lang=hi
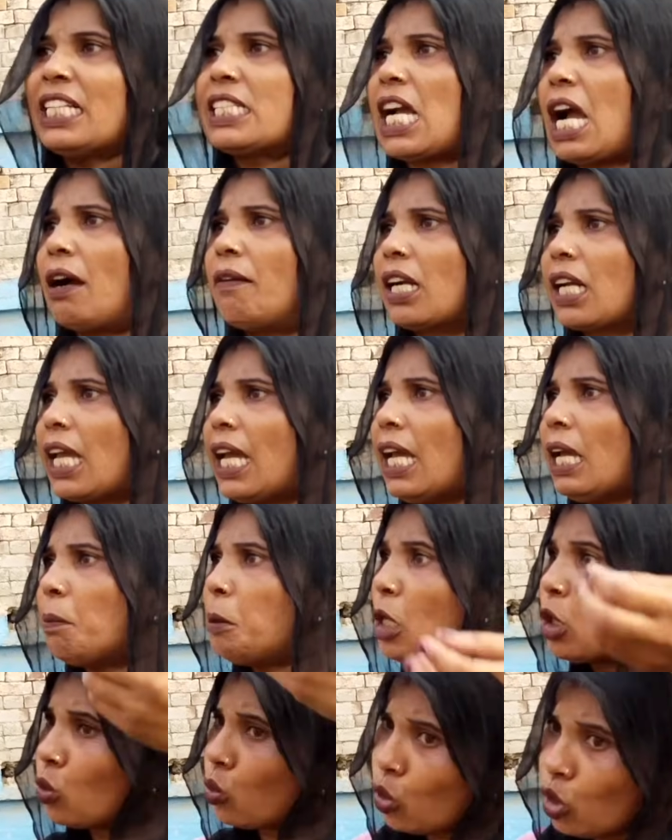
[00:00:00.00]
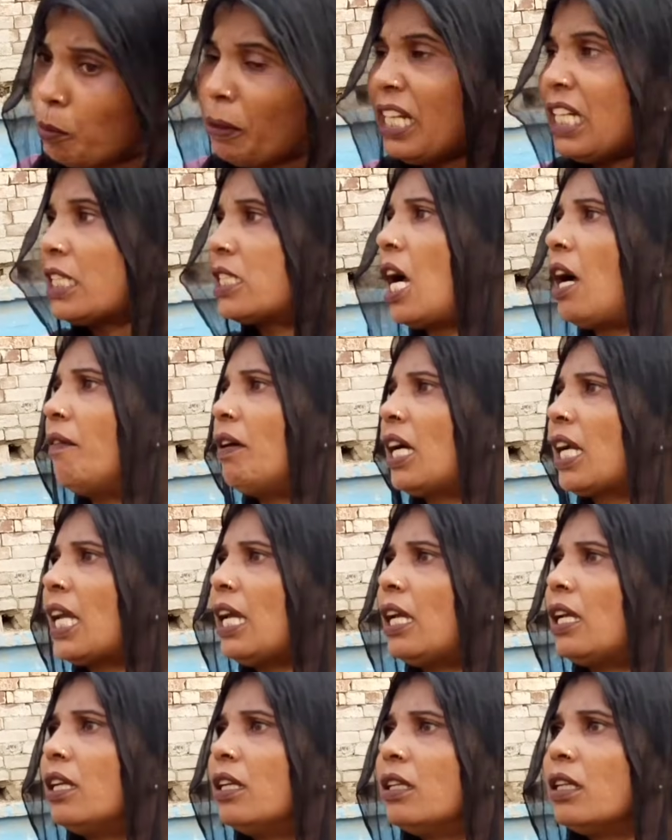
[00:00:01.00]
नहीं जावांगे बिल्कुल भी नहीं
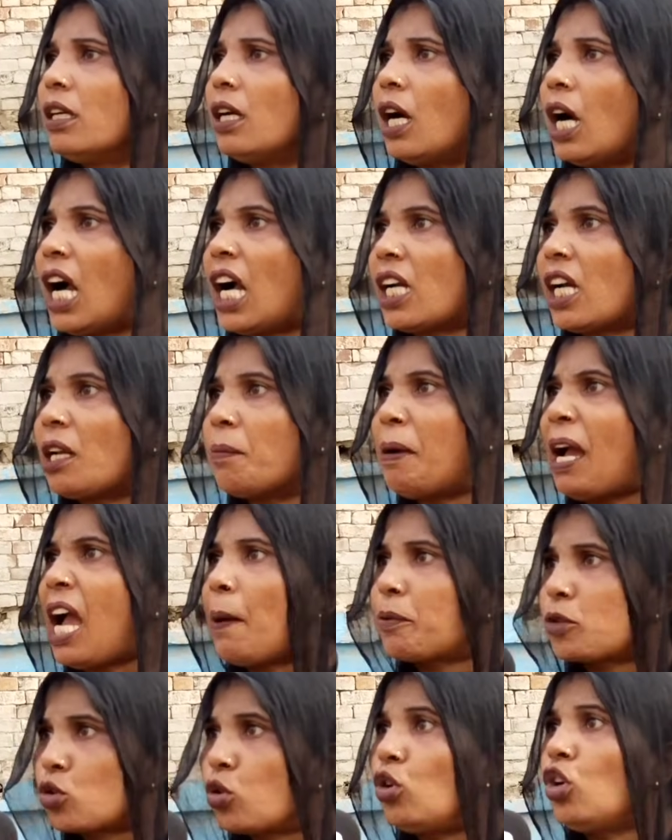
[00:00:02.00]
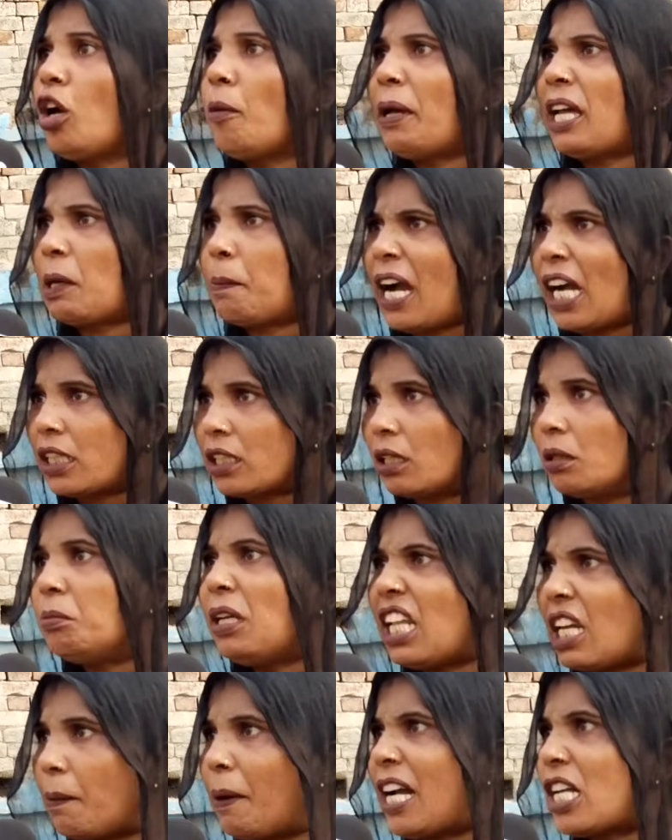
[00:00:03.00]
जावांगे क्यों सरकार की बात सुनो मेरी बात
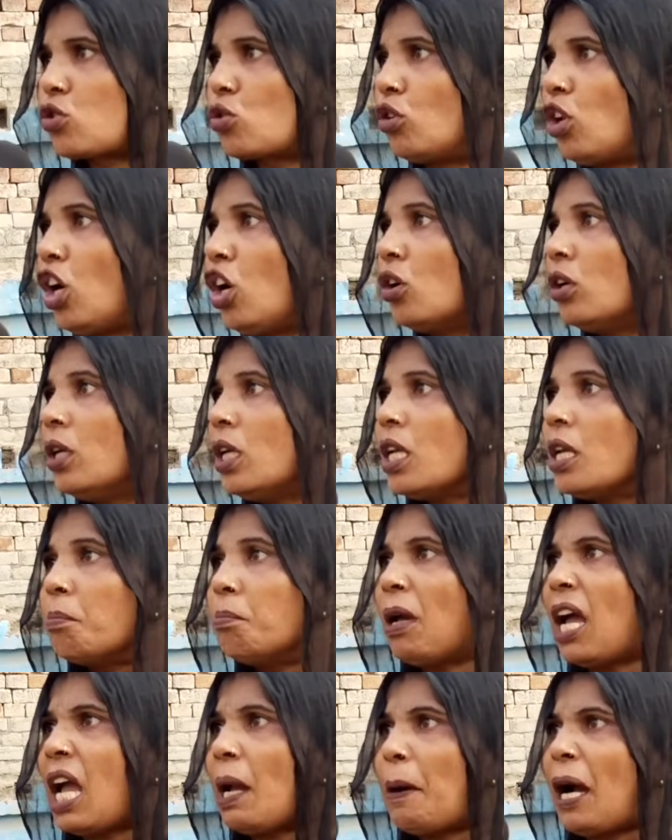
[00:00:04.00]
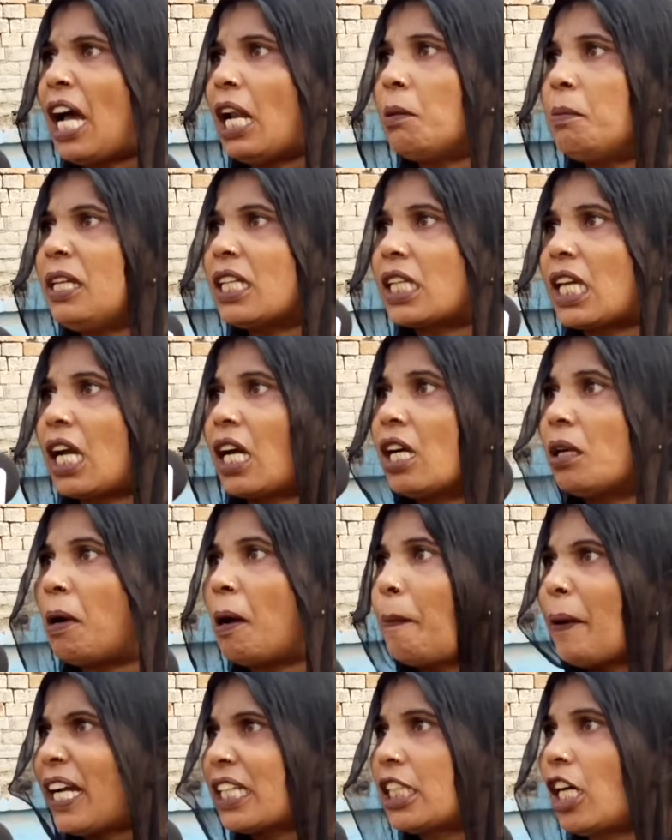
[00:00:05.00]
मेरी बात सुनो मैं वाल्मीकि के घर
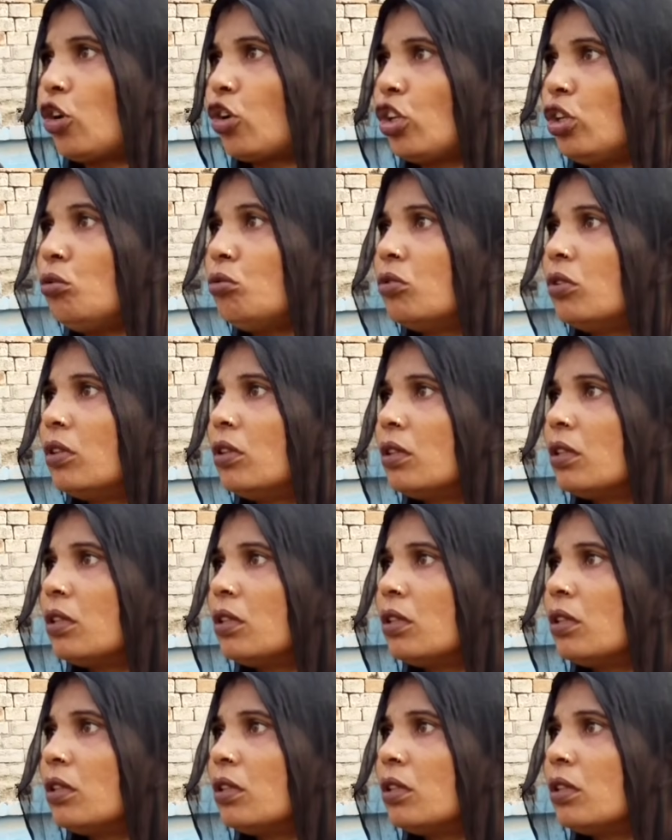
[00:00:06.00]
में पैदा हो रही हूँ